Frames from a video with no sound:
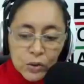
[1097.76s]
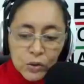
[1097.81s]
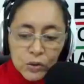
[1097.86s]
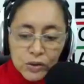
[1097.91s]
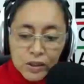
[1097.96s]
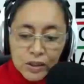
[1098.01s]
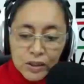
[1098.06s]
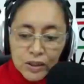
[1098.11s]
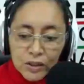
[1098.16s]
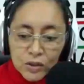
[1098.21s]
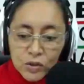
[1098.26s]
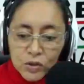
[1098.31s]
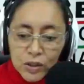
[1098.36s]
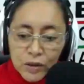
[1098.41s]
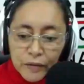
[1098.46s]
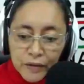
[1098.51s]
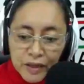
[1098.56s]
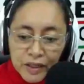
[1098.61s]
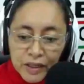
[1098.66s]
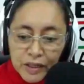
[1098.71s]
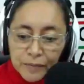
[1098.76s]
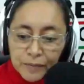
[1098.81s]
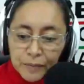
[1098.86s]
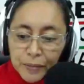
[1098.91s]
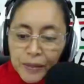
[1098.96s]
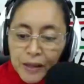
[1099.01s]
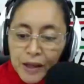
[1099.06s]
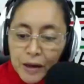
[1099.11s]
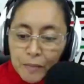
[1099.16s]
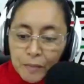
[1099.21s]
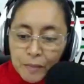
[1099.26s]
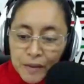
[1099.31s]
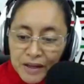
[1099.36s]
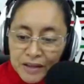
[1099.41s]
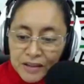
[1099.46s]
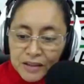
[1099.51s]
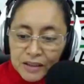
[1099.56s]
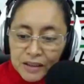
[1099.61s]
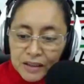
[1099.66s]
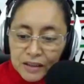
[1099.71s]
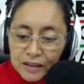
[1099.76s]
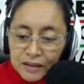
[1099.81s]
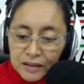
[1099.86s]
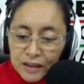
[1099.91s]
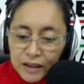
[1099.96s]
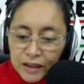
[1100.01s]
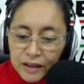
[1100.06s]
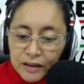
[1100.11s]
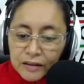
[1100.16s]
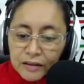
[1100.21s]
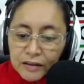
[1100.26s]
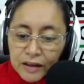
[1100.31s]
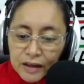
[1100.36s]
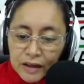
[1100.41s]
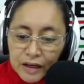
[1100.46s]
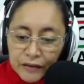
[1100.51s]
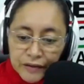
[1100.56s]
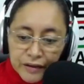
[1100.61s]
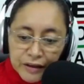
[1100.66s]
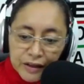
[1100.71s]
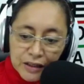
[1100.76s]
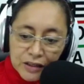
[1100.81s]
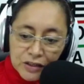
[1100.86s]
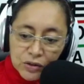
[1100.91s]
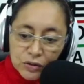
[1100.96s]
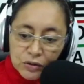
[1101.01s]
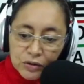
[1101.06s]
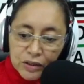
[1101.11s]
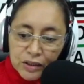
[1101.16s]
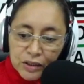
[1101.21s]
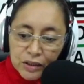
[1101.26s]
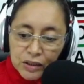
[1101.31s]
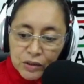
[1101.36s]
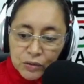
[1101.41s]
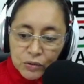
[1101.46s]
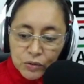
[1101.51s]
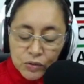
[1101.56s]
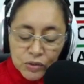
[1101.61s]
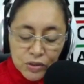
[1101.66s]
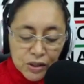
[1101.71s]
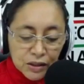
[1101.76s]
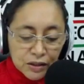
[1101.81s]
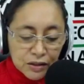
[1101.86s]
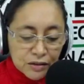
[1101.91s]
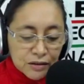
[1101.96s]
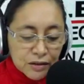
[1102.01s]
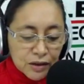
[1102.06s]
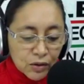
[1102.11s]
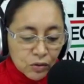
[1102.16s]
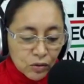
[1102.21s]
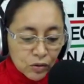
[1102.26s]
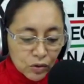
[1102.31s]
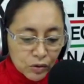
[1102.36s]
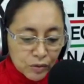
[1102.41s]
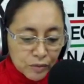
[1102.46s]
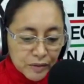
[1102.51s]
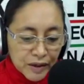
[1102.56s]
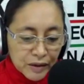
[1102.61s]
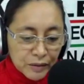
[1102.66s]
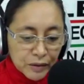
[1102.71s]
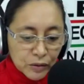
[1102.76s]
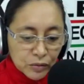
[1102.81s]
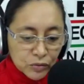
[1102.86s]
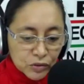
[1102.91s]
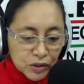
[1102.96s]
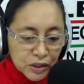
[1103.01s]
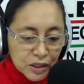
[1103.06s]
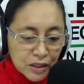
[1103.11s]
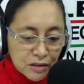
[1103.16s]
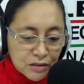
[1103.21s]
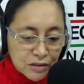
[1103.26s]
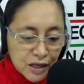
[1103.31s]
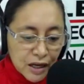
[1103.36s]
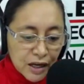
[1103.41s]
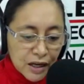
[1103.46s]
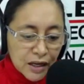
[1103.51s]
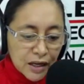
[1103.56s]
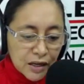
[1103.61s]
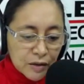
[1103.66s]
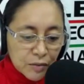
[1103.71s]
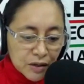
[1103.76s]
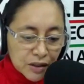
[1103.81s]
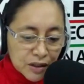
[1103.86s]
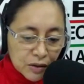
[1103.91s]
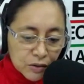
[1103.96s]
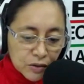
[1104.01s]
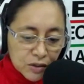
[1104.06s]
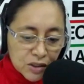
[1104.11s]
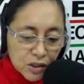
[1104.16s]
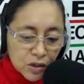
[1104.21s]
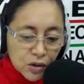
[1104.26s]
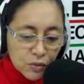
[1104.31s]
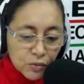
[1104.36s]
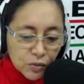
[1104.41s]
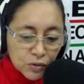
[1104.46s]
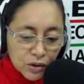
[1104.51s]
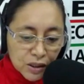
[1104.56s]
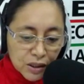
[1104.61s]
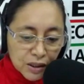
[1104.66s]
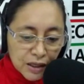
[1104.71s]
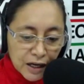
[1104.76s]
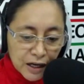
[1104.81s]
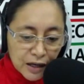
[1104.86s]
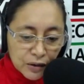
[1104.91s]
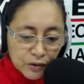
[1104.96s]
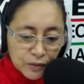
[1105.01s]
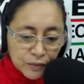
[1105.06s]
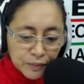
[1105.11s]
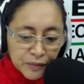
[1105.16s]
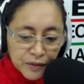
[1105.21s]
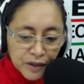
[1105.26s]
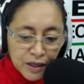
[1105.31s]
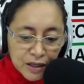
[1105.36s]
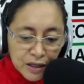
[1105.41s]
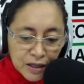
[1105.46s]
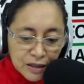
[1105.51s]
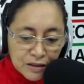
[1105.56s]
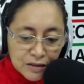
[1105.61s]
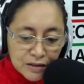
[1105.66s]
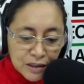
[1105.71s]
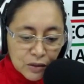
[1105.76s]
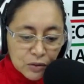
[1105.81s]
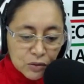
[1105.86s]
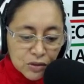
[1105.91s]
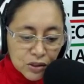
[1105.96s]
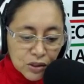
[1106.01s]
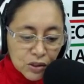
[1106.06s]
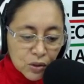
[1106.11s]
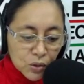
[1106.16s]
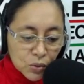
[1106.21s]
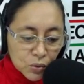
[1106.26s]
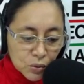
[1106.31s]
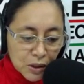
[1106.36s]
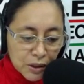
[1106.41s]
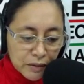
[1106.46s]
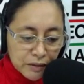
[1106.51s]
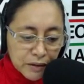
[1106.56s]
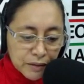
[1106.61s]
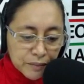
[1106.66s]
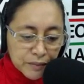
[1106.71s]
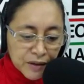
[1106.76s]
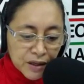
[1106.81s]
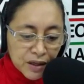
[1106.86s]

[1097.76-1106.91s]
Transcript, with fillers: José Ignacio Saavedra, presidente de la Federación de Directivos Docentes de Colombia. Bueno, ustedes ya emitieron este comunicado, el 009,